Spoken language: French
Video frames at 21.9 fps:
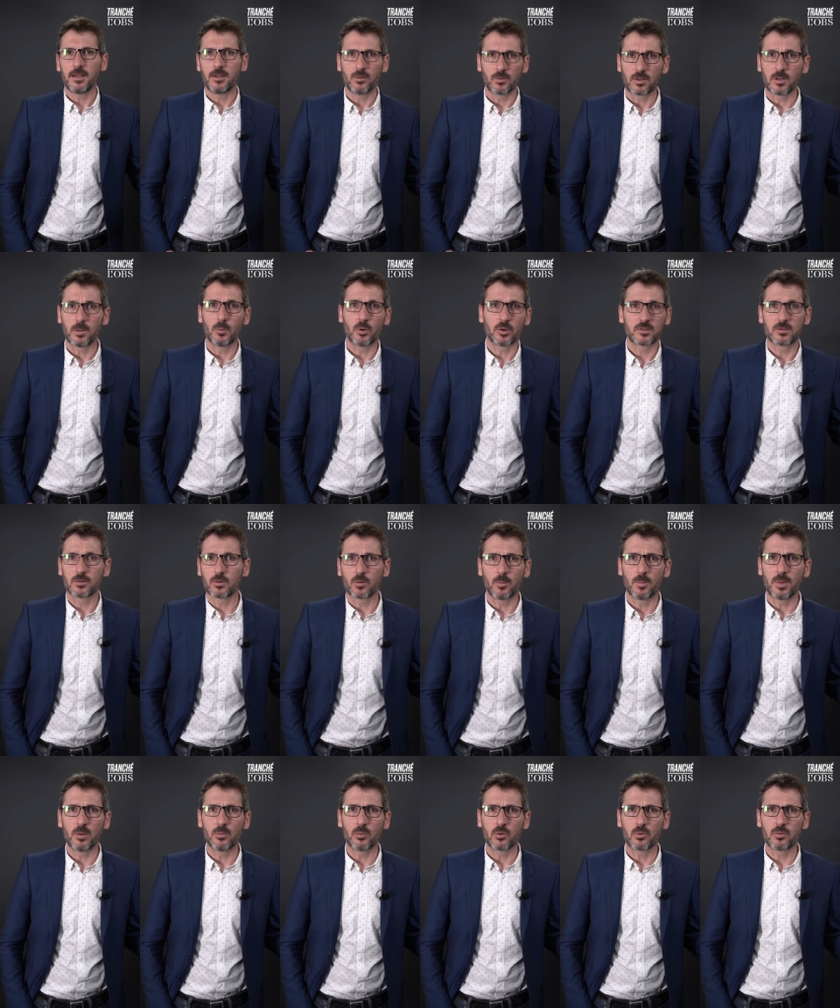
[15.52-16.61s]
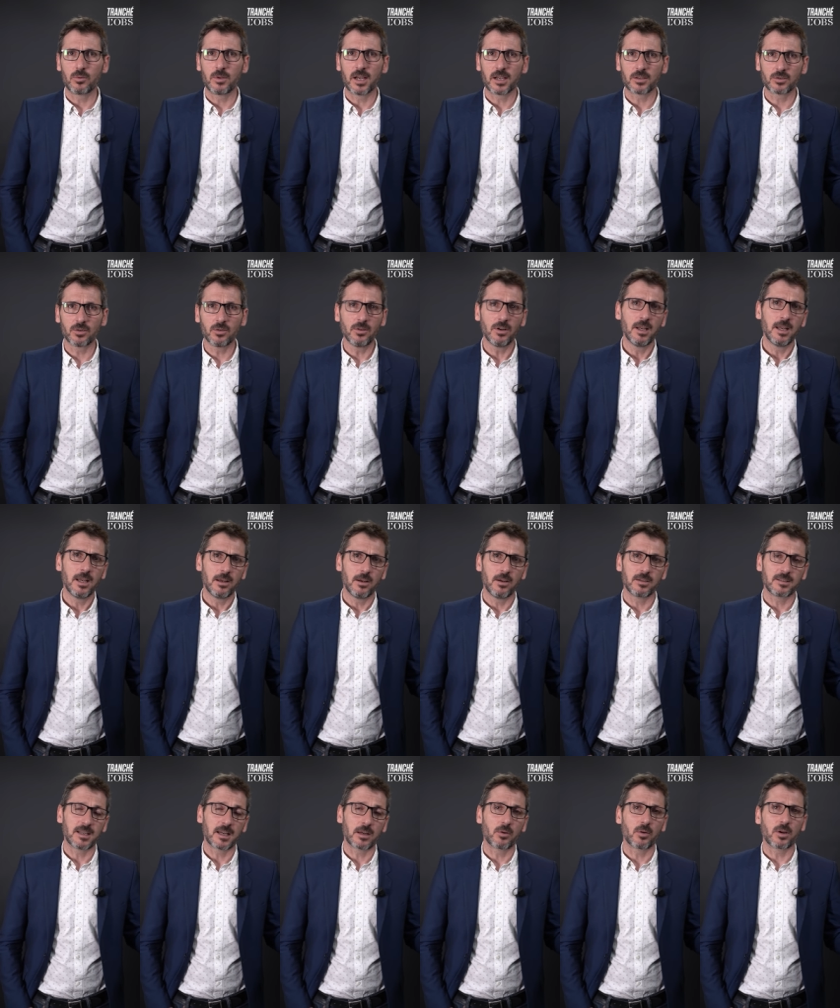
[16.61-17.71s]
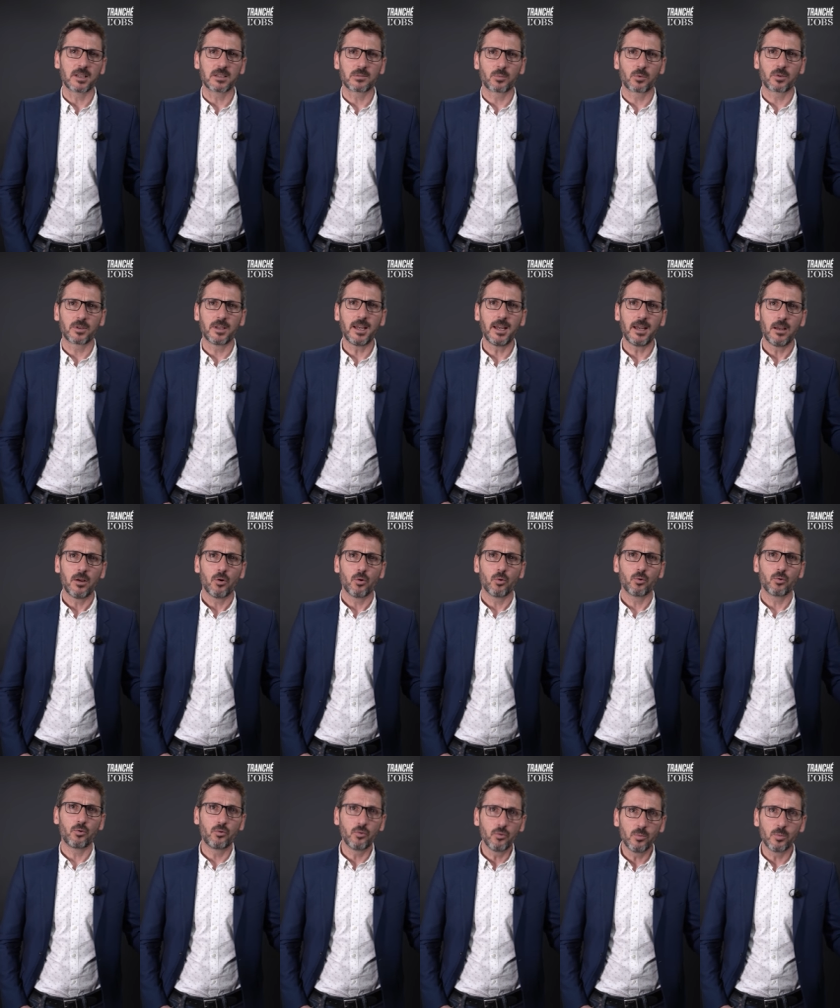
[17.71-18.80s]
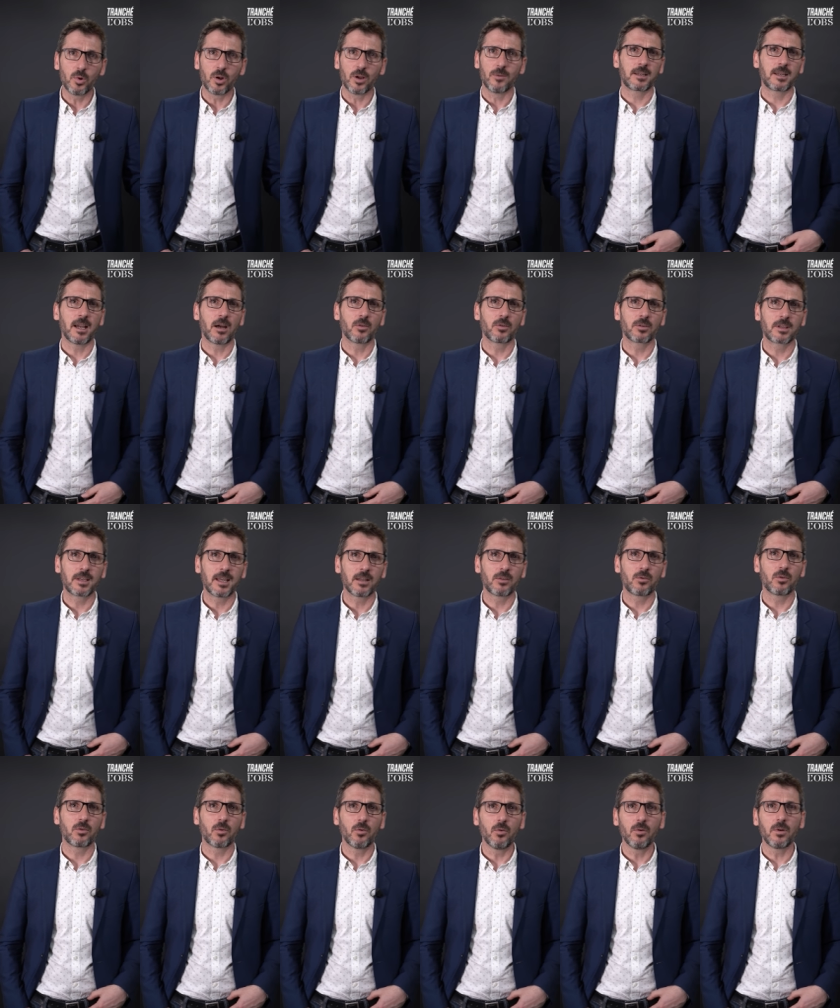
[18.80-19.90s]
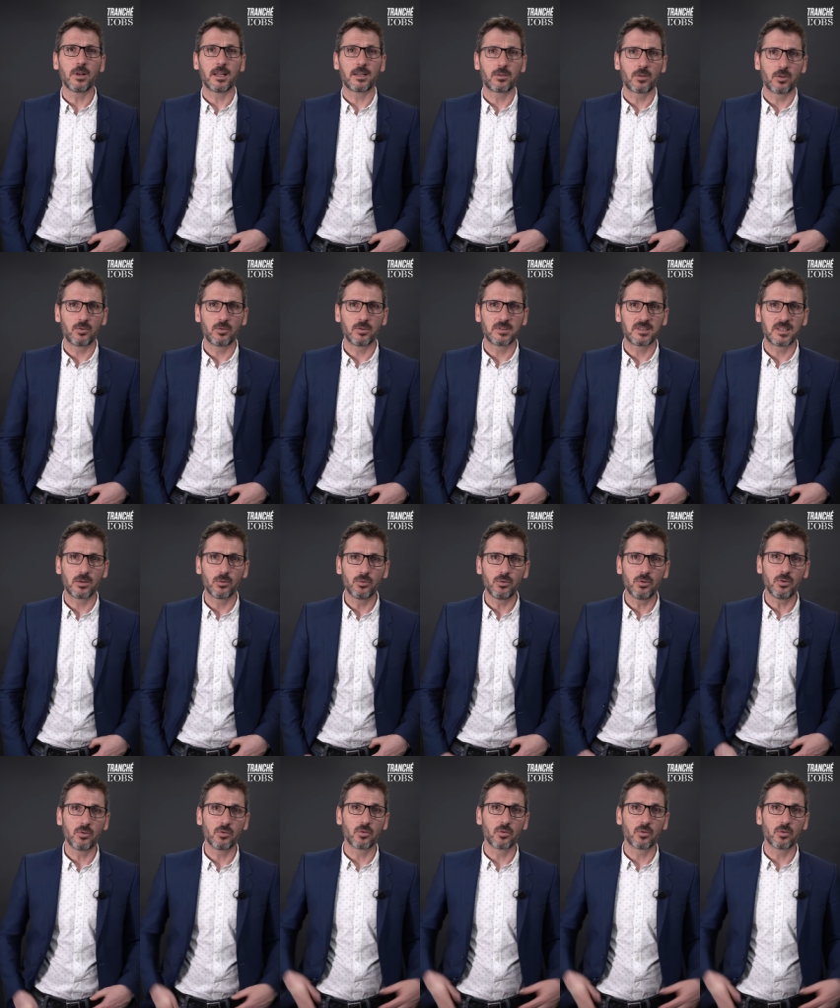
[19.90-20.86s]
et notamment à ceux qui n'ont pas beaucoup d'argent, euh, ça correspondait au double, 44 euros la tonne de CO2.